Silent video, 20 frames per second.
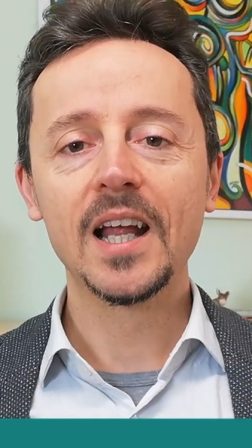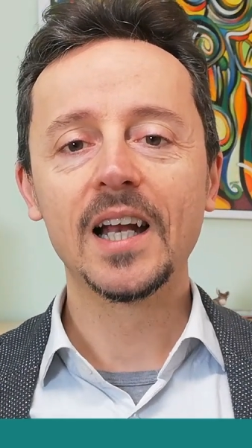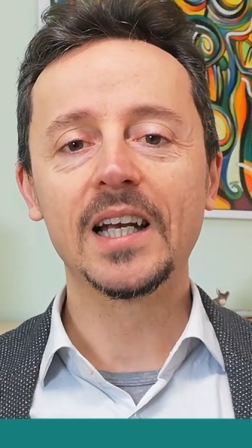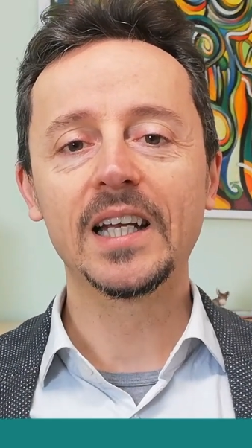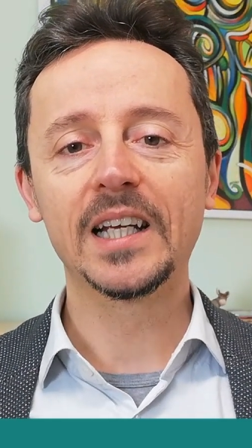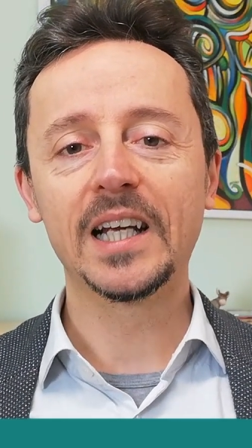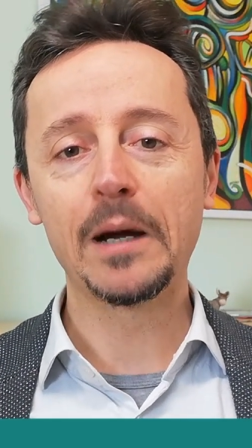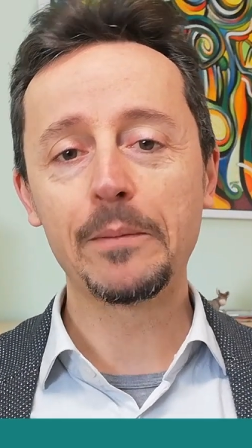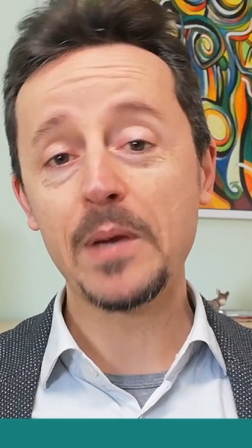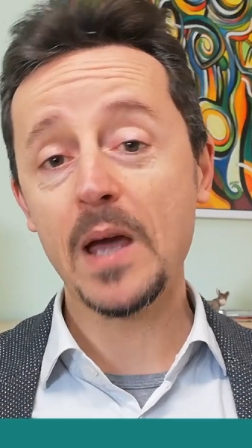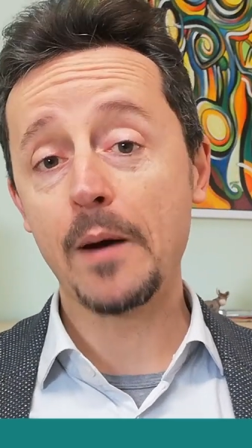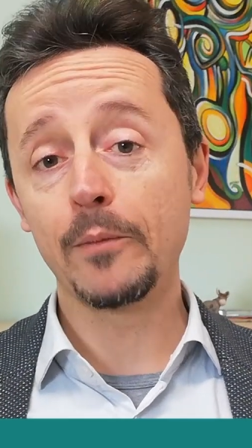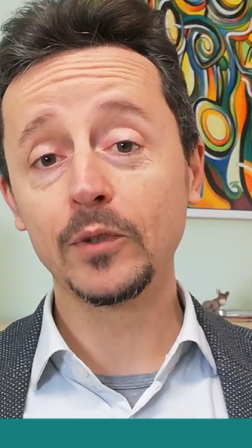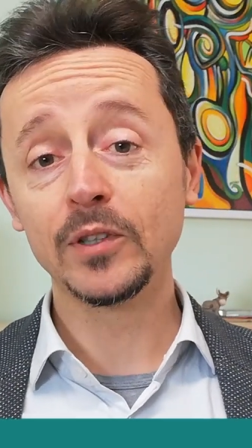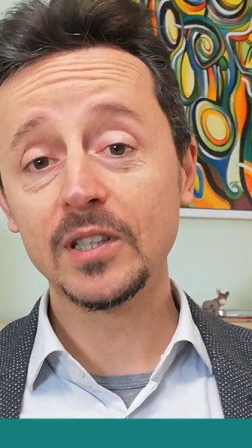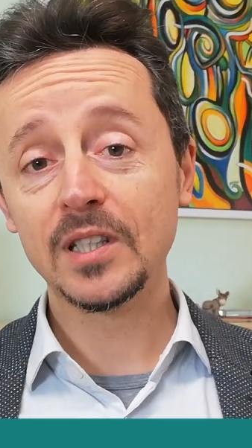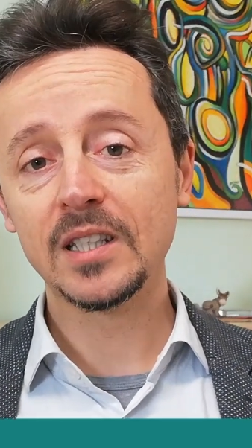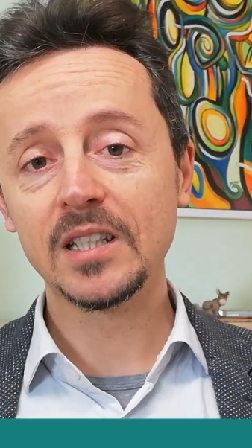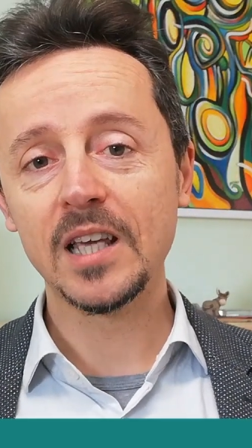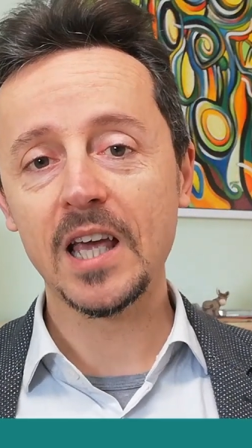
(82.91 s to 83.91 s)
li capiamo
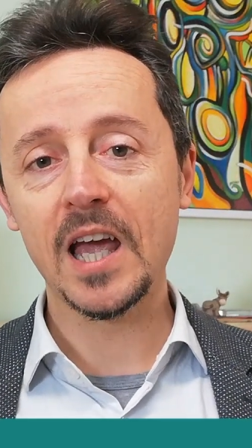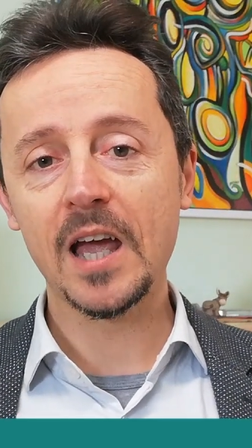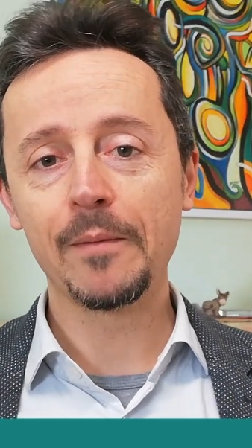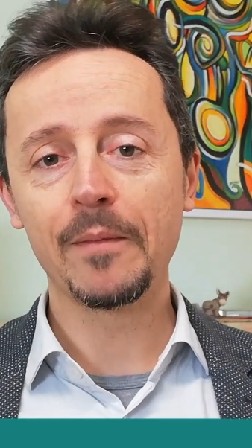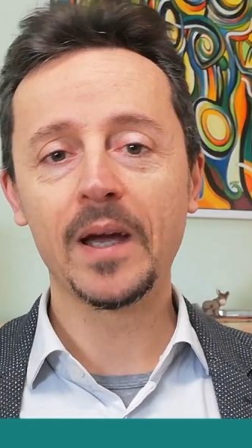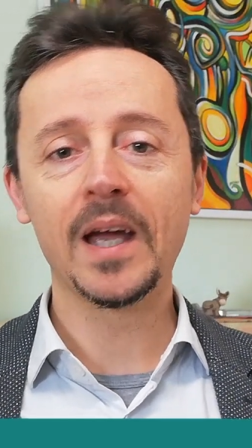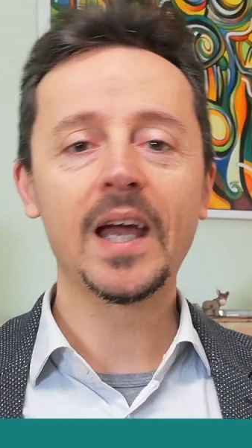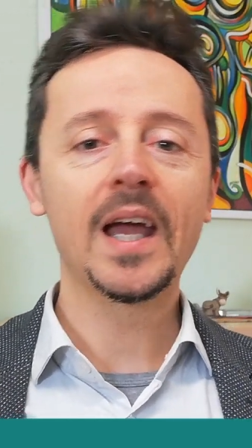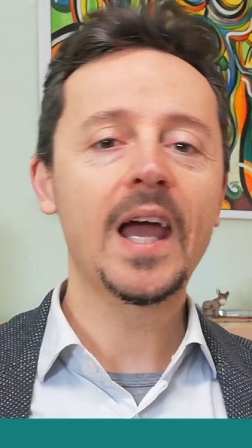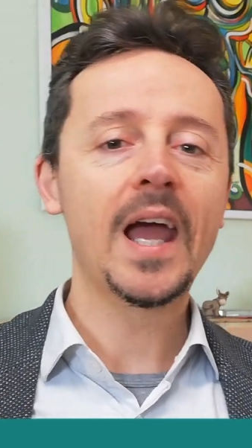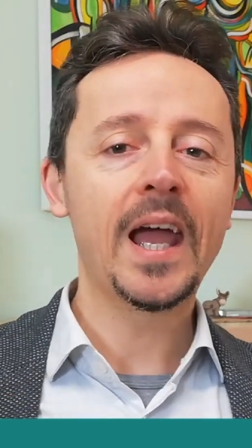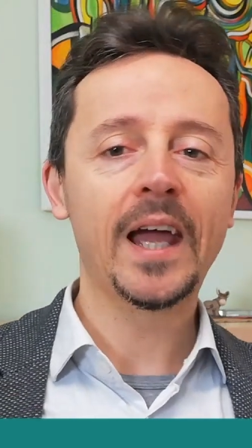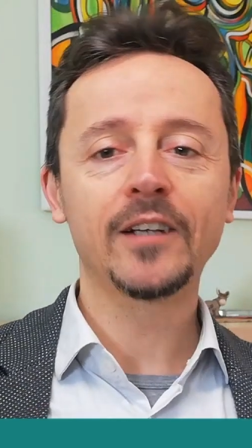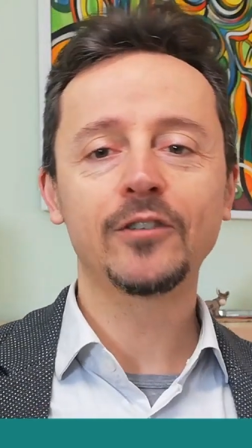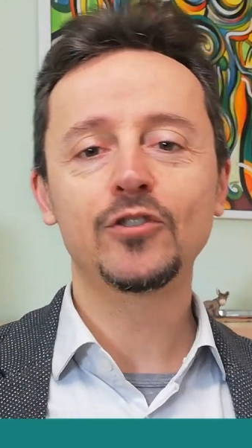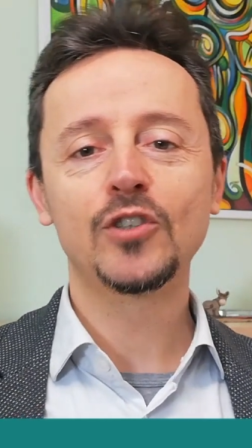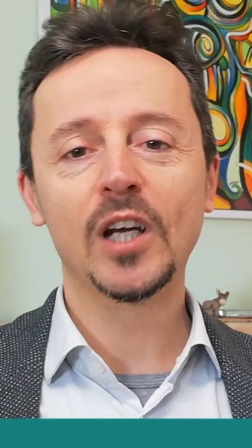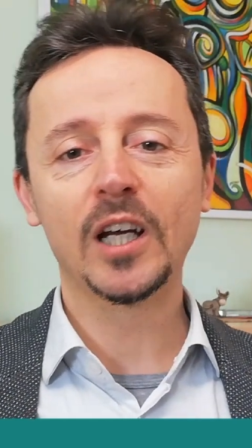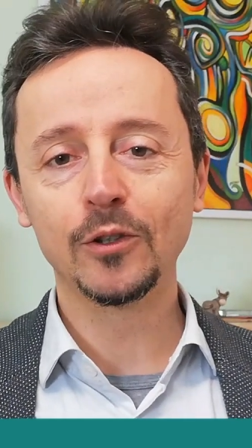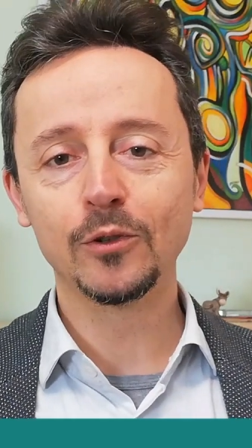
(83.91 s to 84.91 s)
insieme e
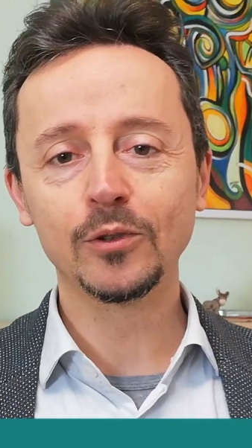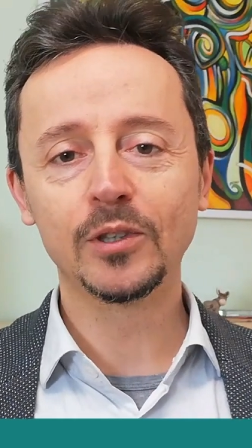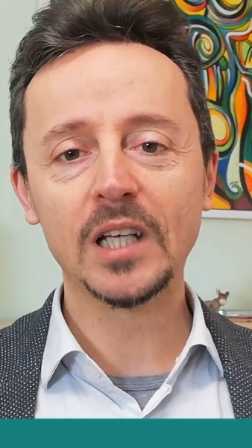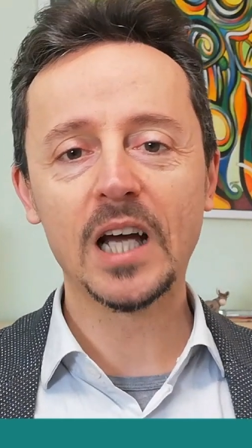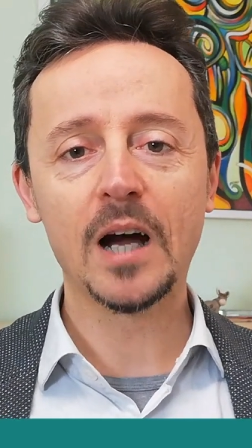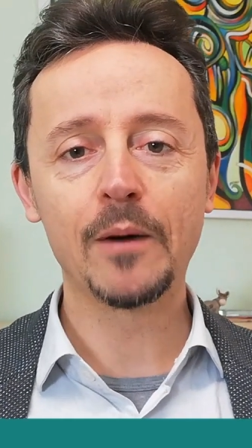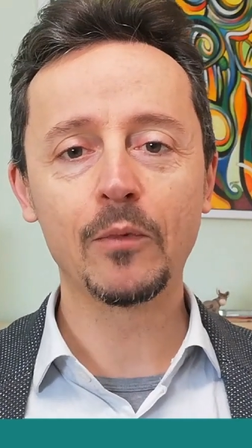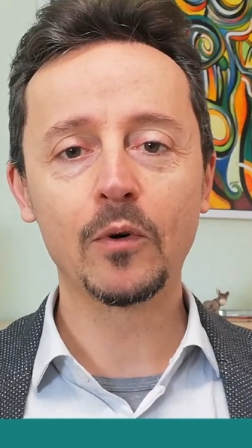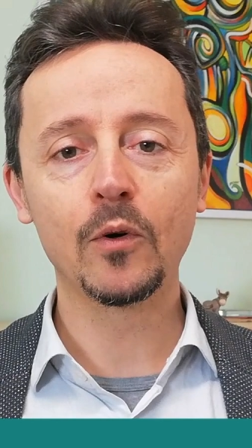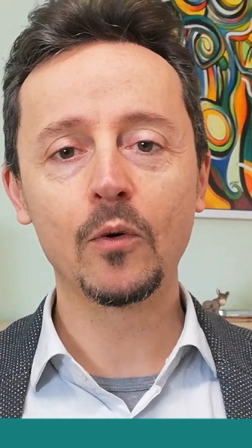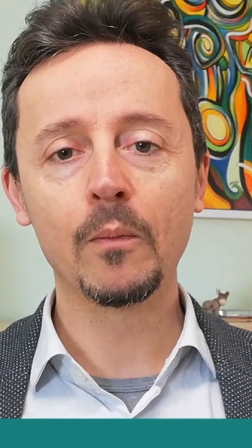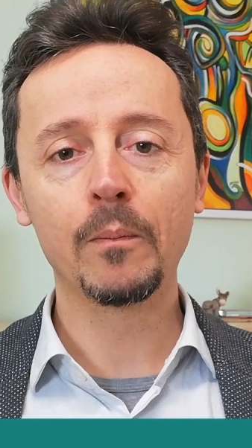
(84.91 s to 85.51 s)
ci aiutiamo